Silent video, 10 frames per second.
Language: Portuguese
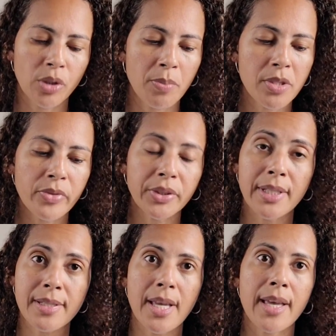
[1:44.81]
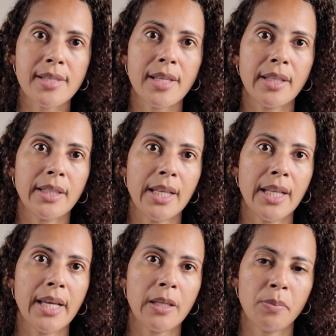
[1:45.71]
Depois eu vou trazer resenha
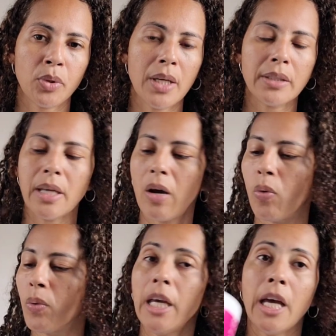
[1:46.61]
dele aqui pro canal.